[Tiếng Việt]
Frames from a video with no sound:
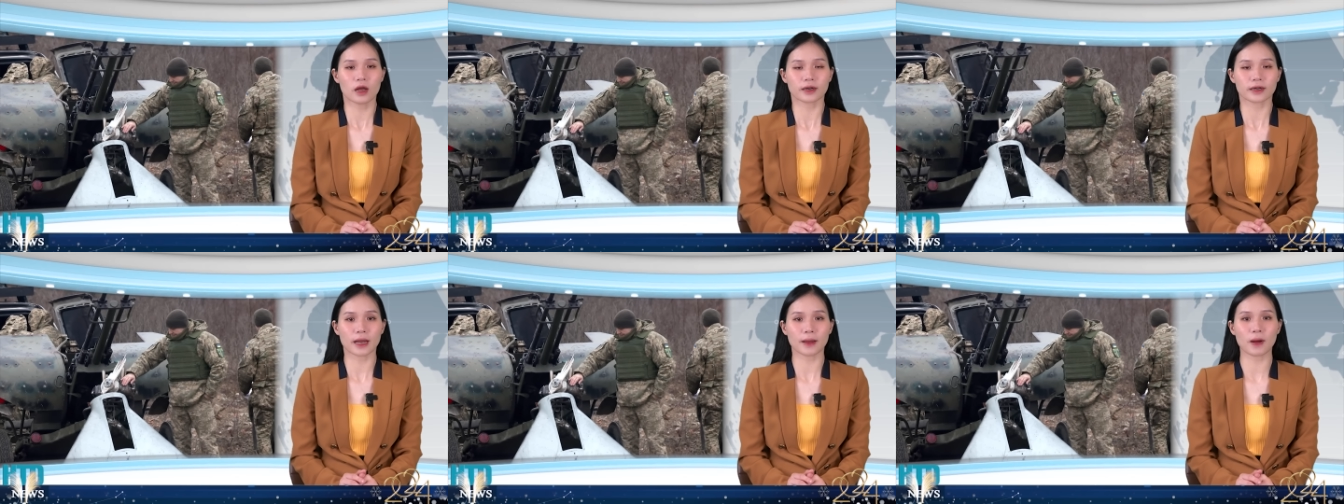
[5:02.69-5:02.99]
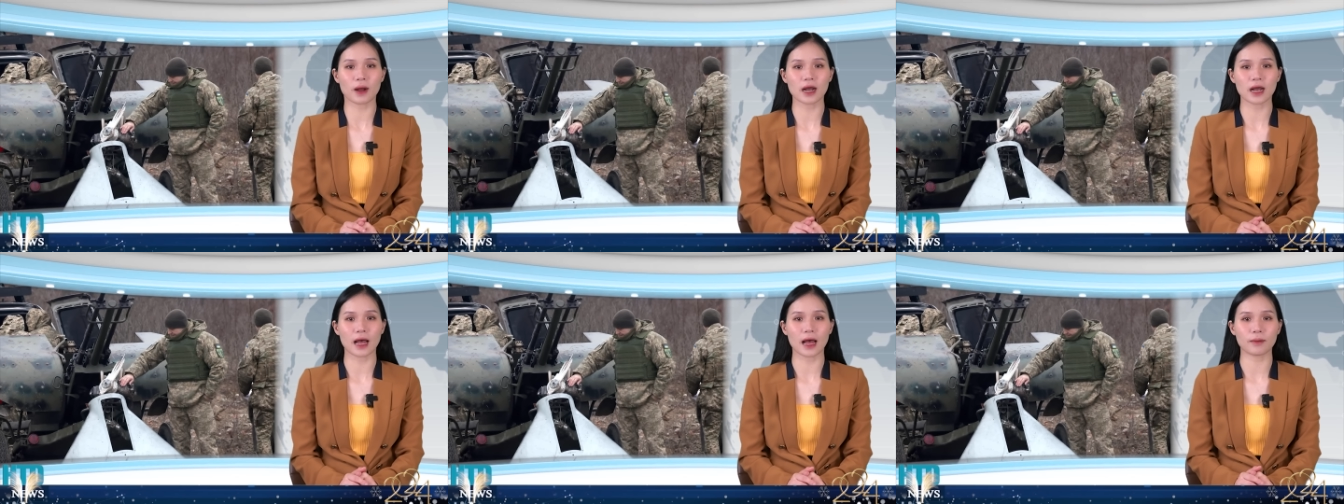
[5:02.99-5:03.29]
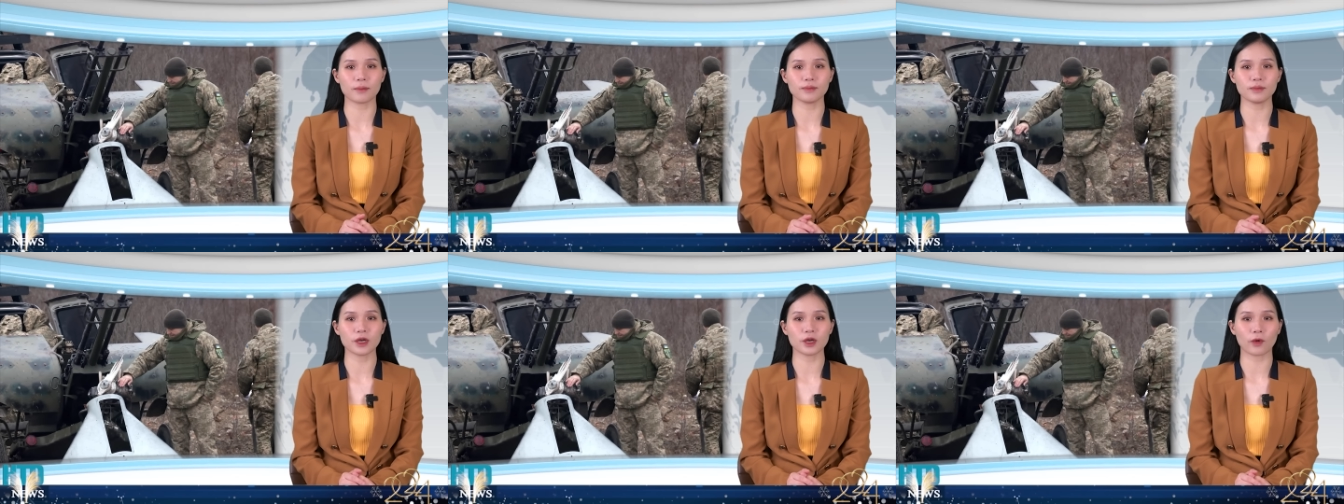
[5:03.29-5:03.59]
đã bắn
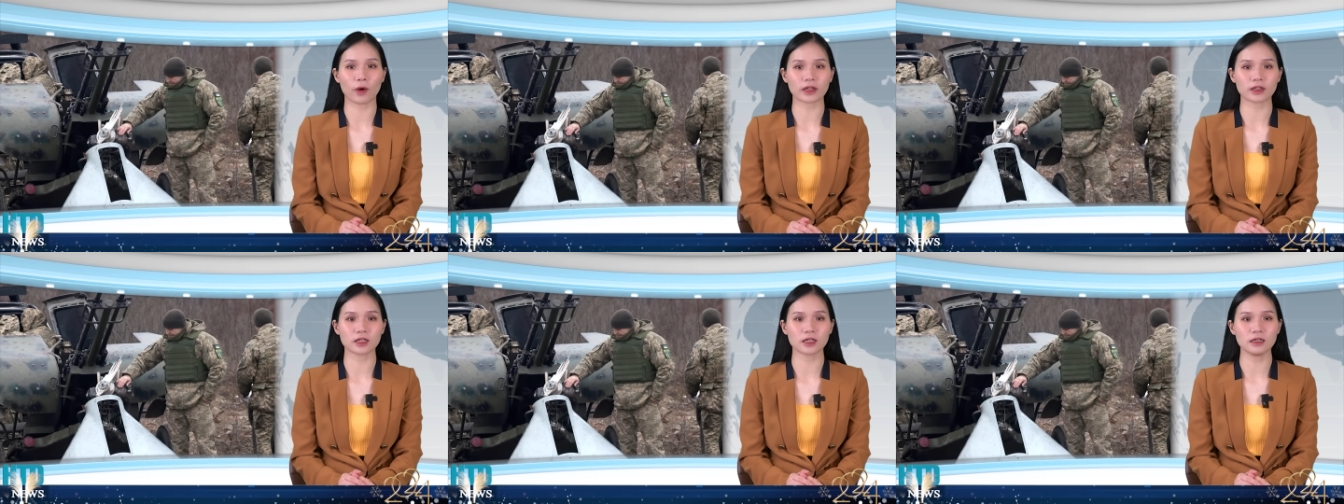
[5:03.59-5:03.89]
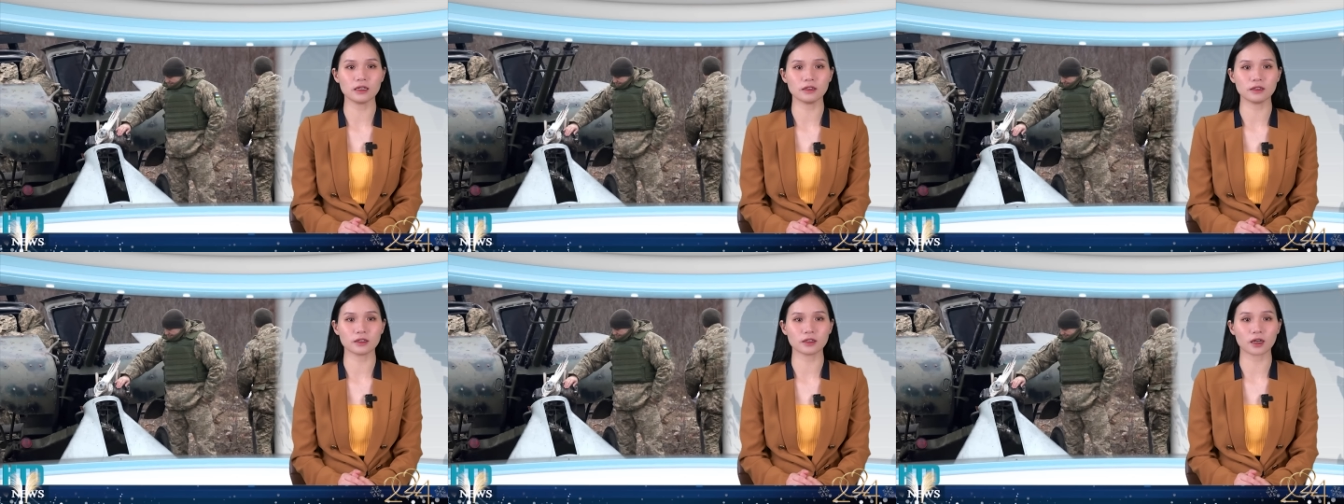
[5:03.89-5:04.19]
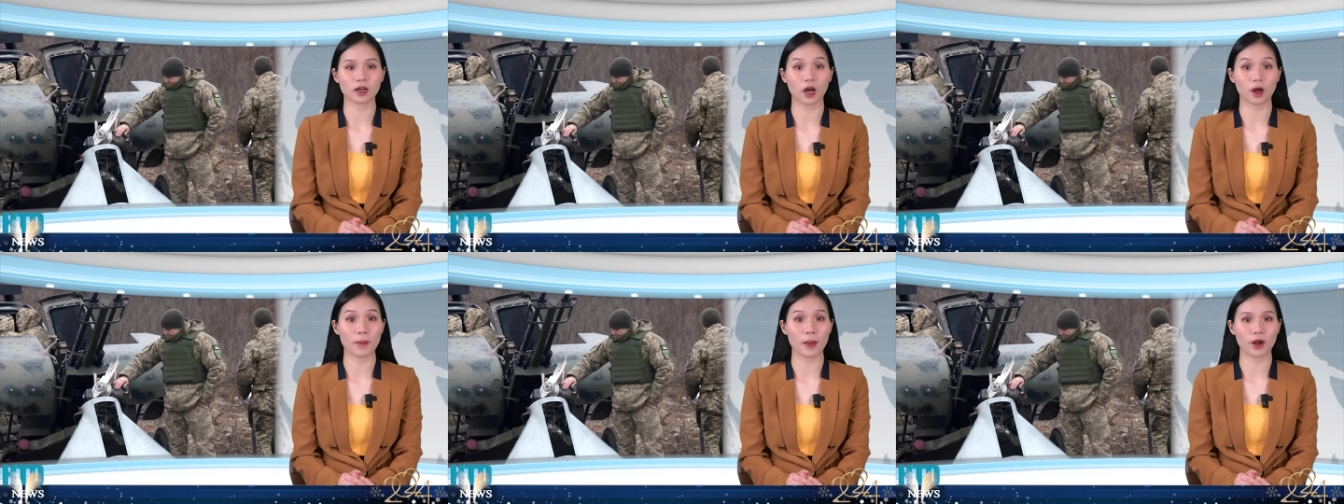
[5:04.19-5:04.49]
hạ 10 quả tên lửa
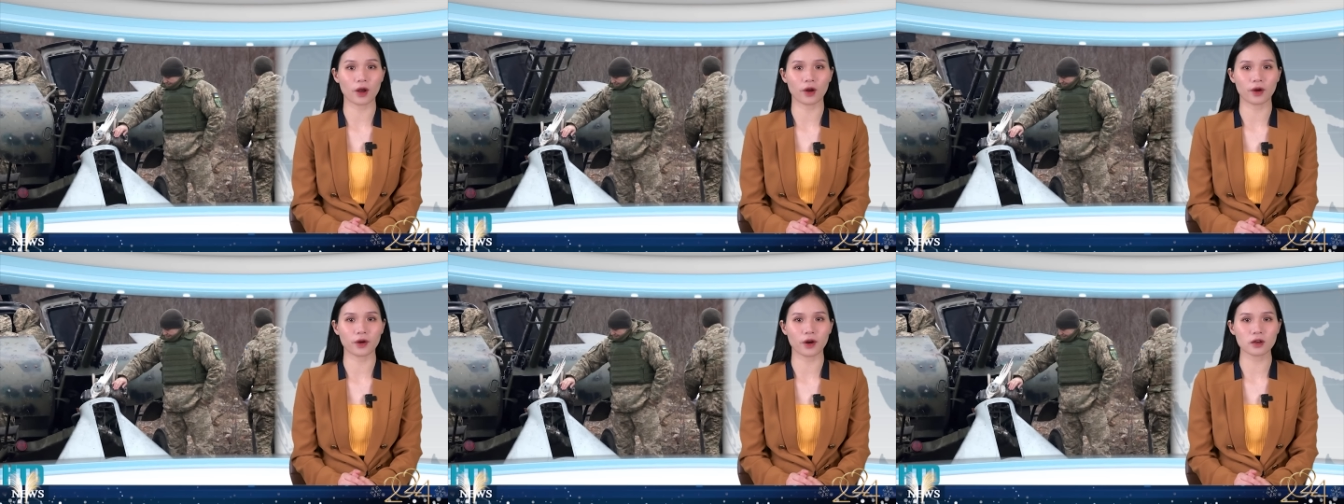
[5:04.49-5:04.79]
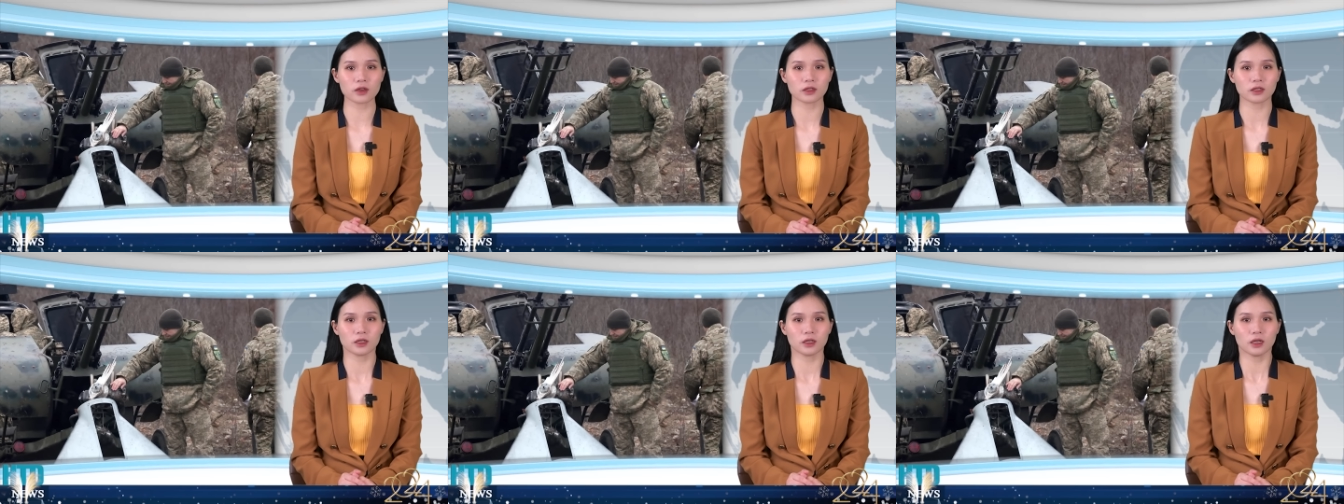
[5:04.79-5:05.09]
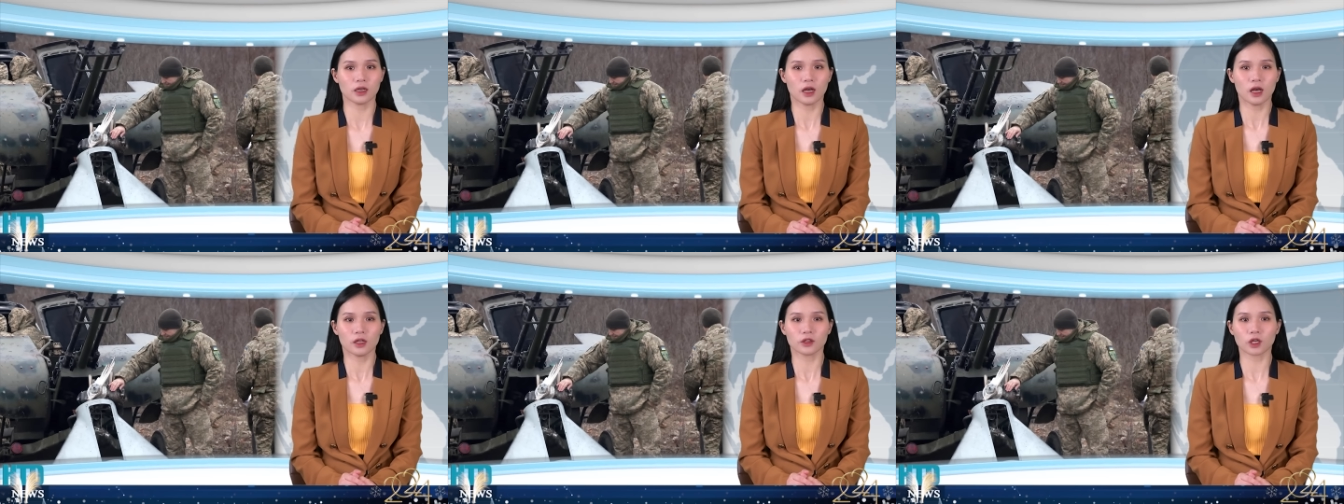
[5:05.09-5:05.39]
ở Belgorod.
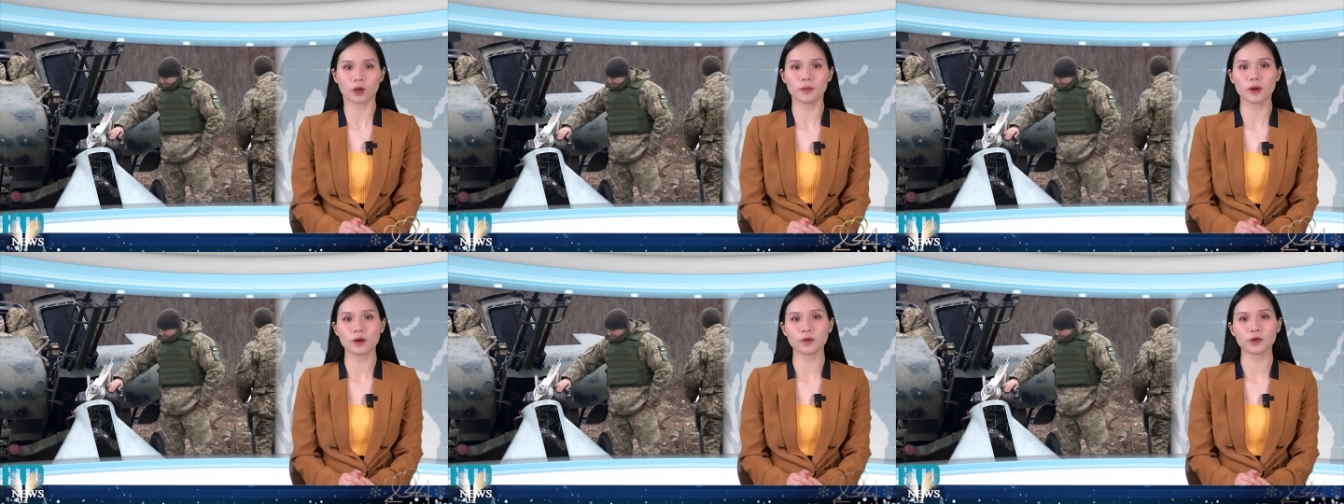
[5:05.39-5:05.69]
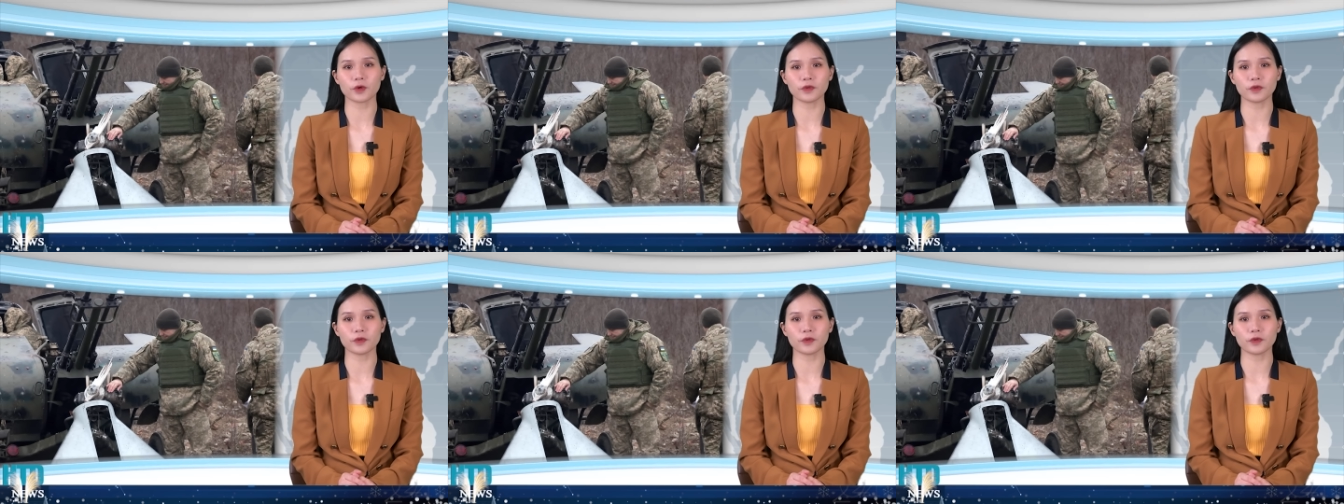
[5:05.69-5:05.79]
Thống đốc